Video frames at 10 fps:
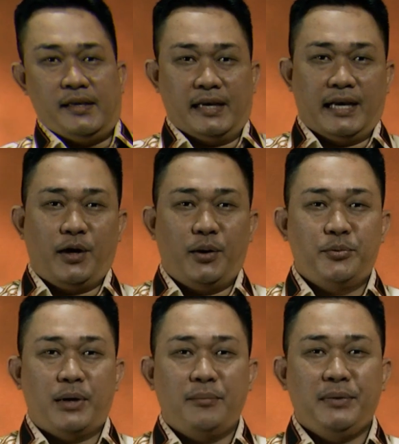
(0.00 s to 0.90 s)
ya
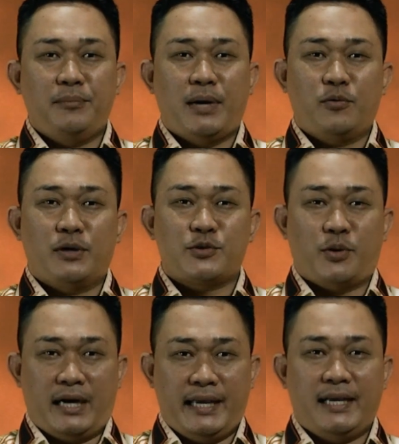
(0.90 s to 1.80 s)
ahobu ami banua
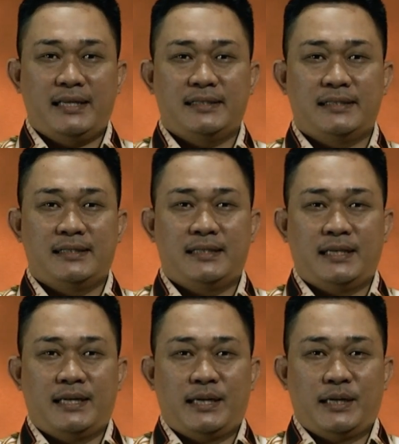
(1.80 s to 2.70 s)
zoaya
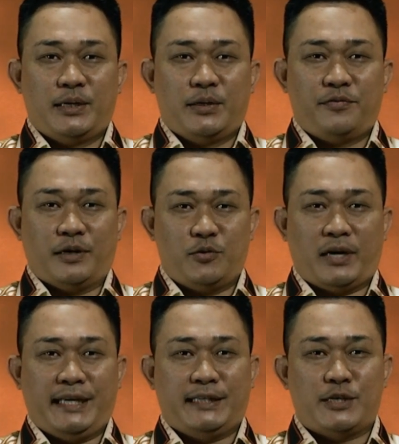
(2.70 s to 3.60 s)
faluka
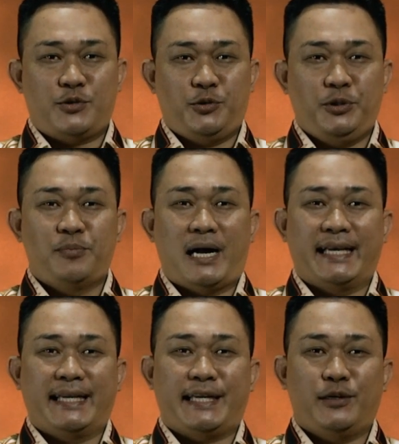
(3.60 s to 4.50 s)
zui ba
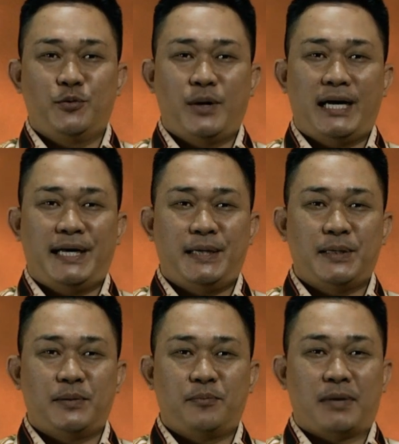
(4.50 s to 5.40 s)
angirenua
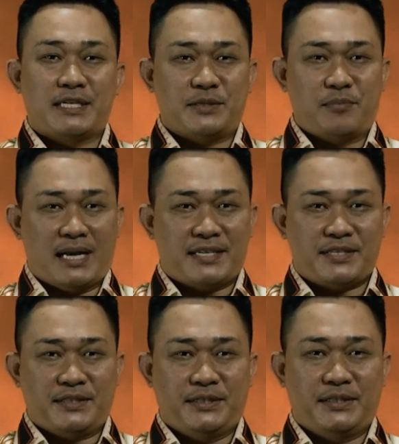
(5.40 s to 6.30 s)

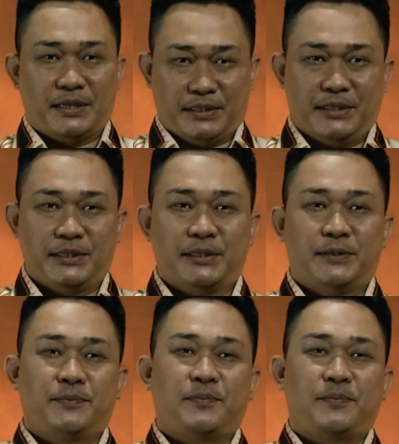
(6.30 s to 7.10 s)
basa-basa dede